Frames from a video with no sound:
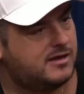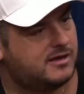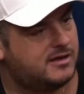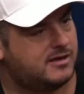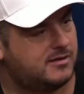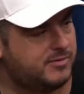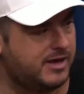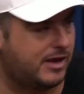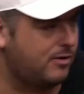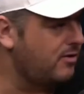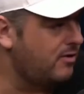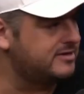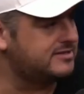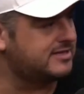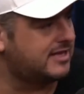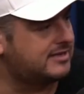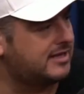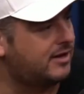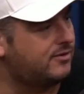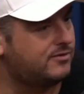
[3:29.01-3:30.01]
Porque é igual a
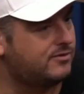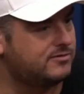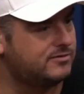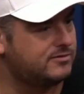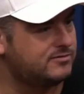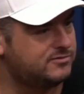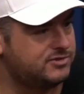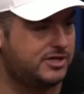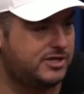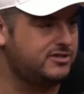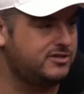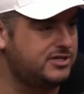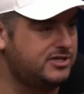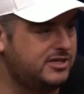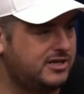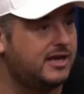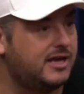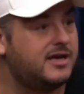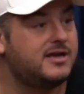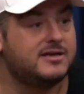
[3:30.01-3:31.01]
estatal. Dinheiro de
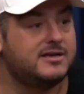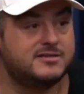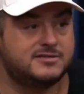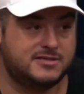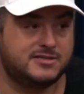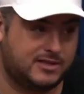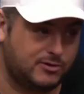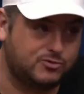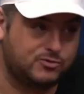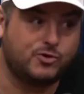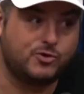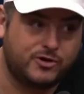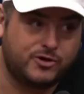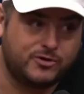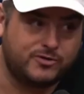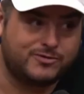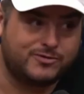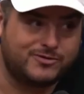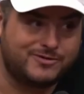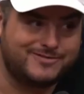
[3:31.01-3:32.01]
ninguém. Você tem um
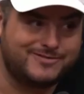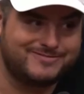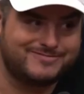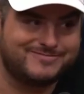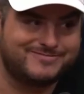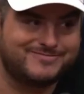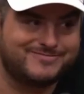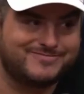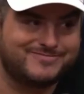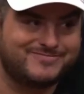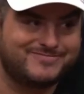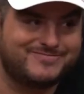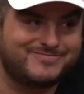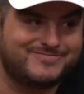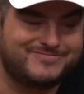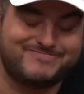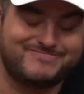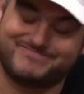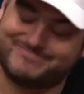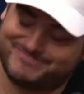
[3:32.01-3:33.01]
dono?
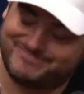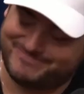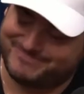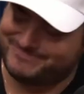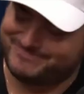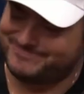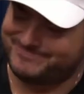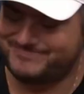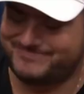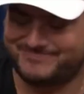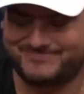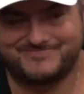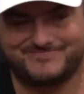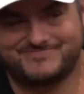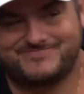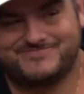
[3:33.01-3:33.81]
Diferente. Ele vai